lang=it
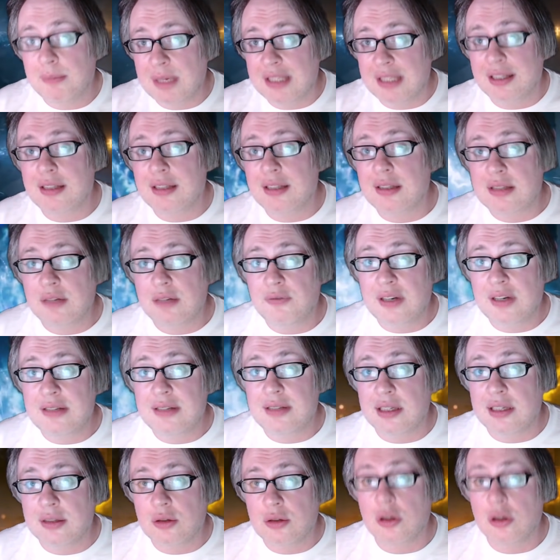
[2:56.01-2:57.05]
ambientata a San
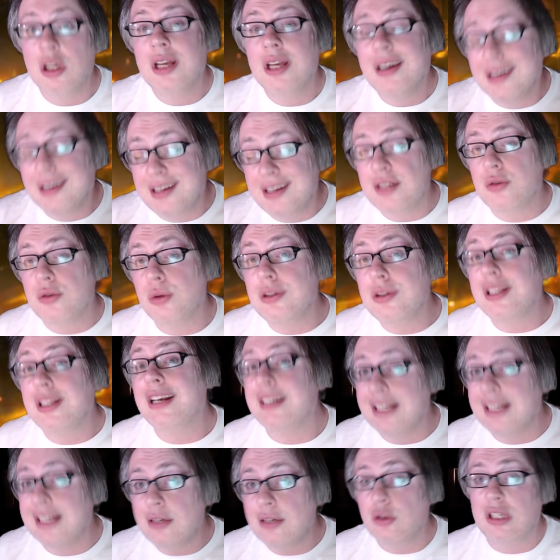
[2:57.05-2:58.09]
Francisco risulti
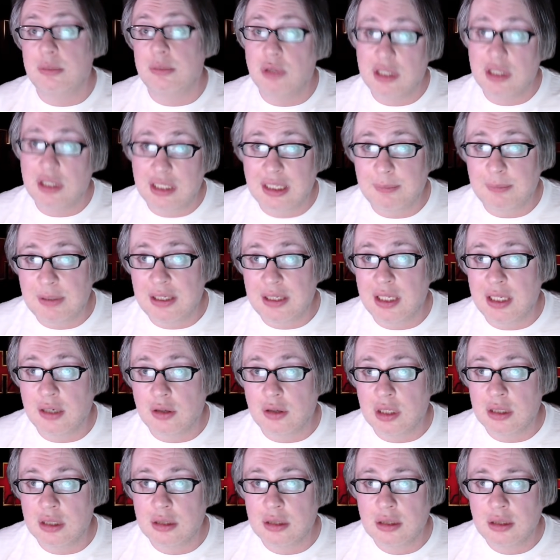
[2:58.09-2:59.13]
l'anello debole della pellicola.